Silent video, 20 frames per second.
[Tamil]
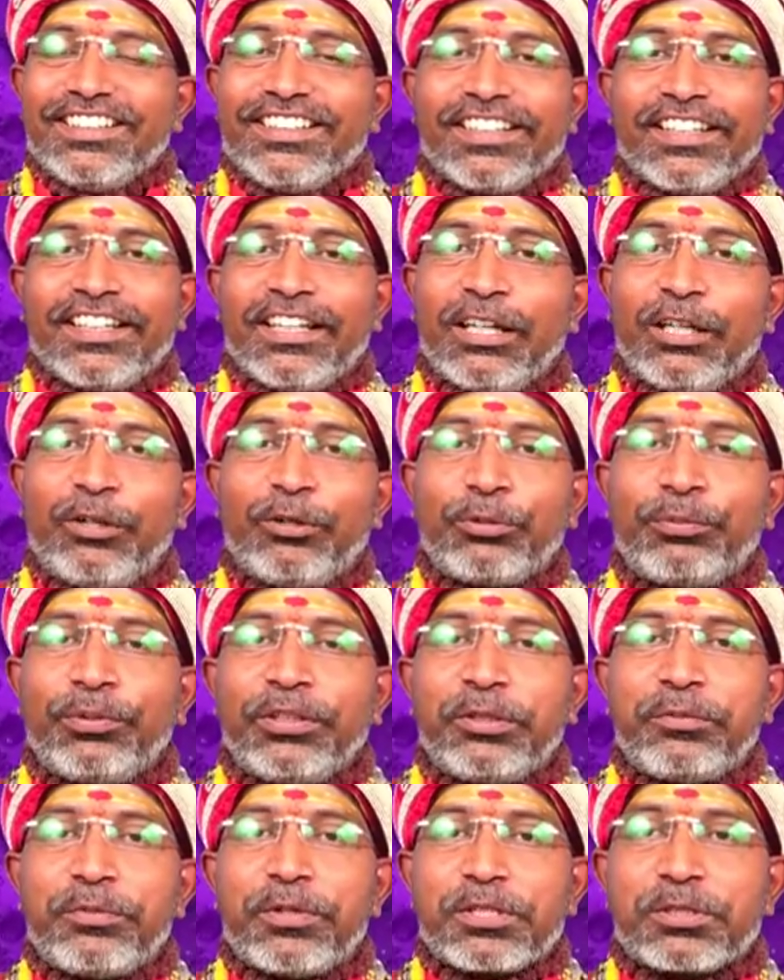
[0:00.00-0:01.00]
இருந்தாலும் அவரை
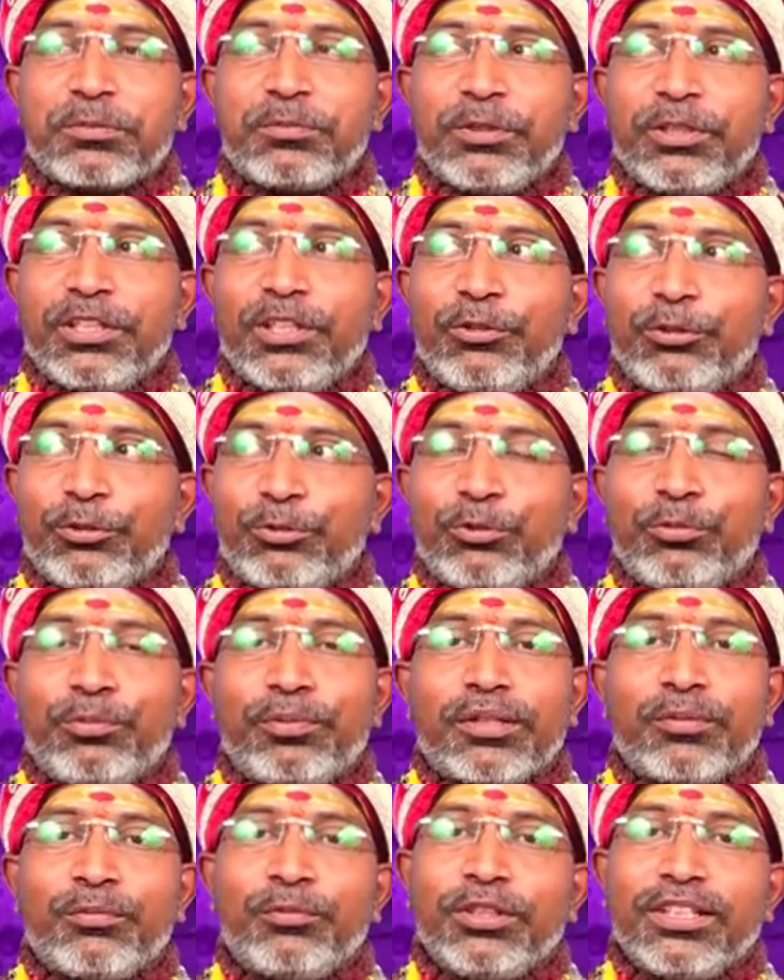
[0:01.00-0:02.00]
பற்றி பேசும்போது அவர்
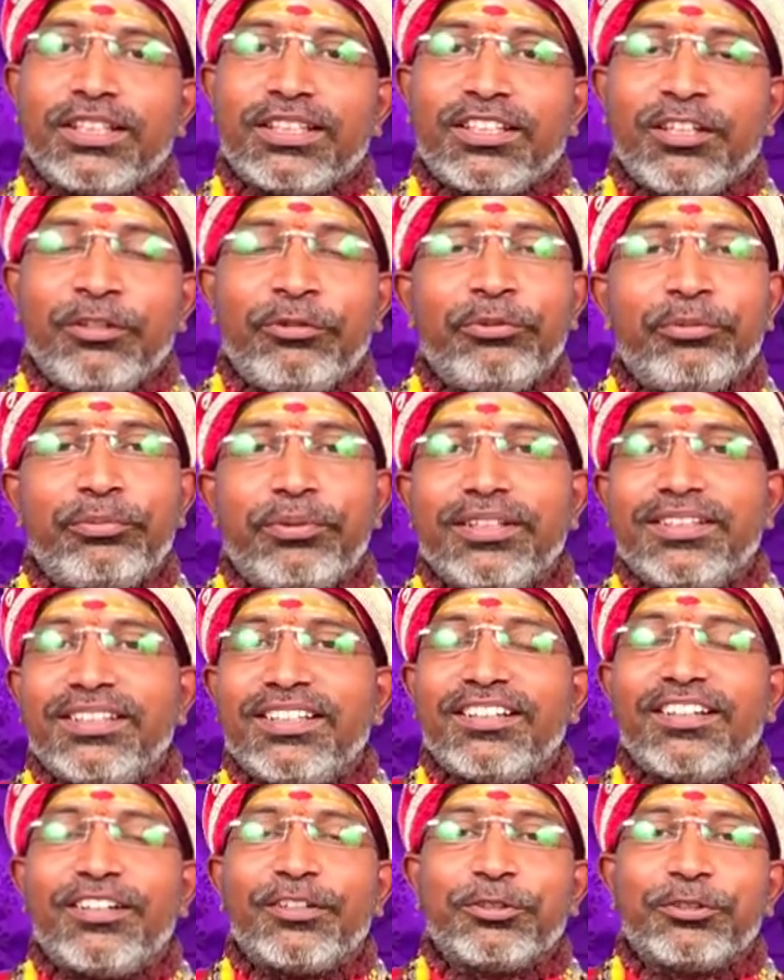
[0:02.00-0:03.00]
கூப்பிடும் போது திரும்பி பார்த்து
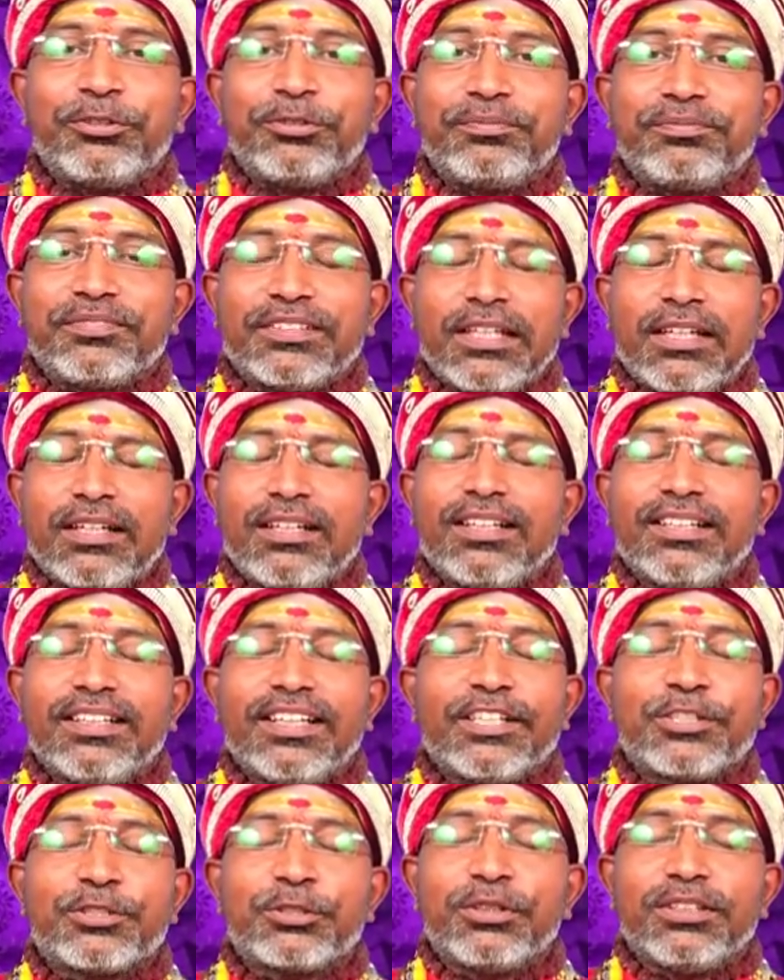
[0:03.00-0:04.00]
தானே ஆகணும் தானே
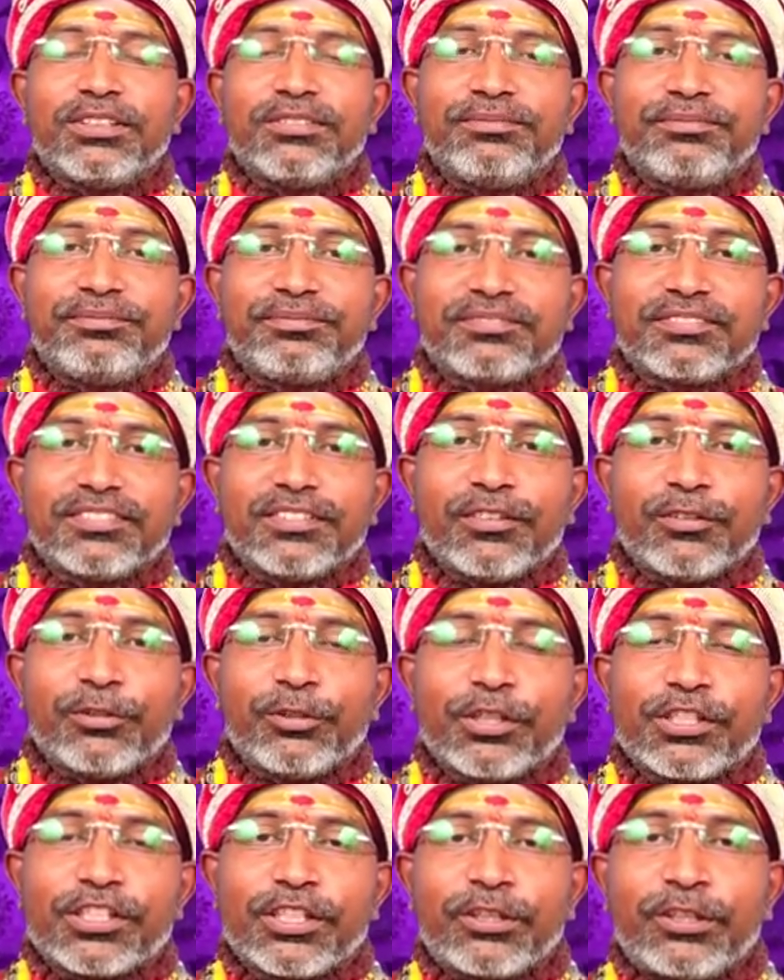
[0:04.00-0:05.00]
நேச்சுரல்
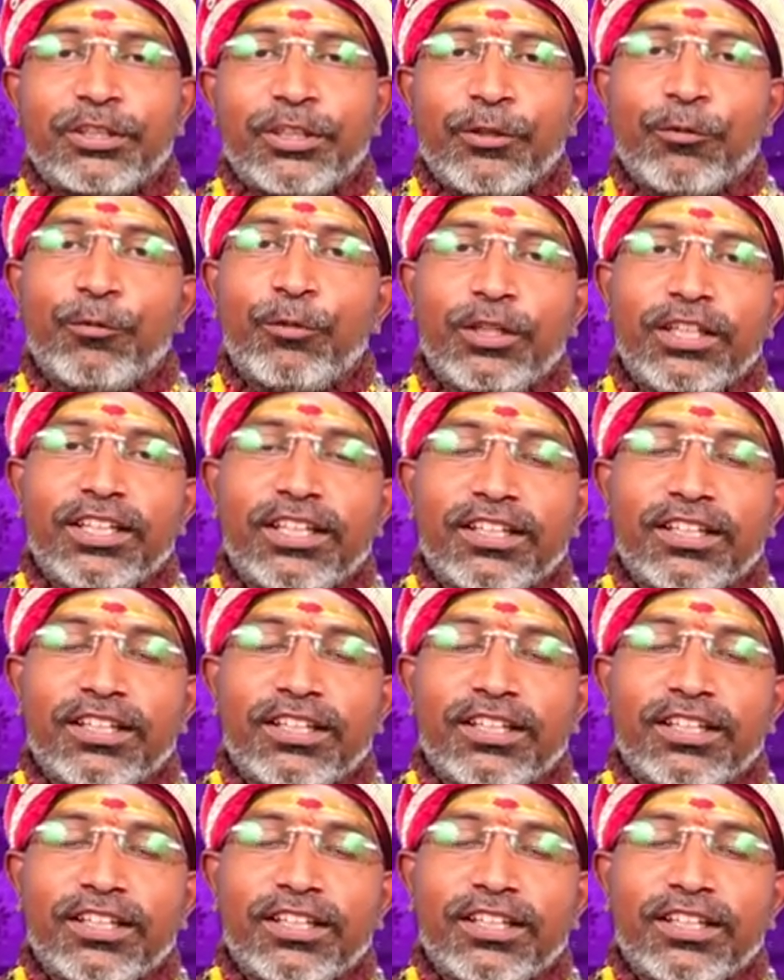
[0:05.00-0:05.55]
அவரோட சத்திய ஒளி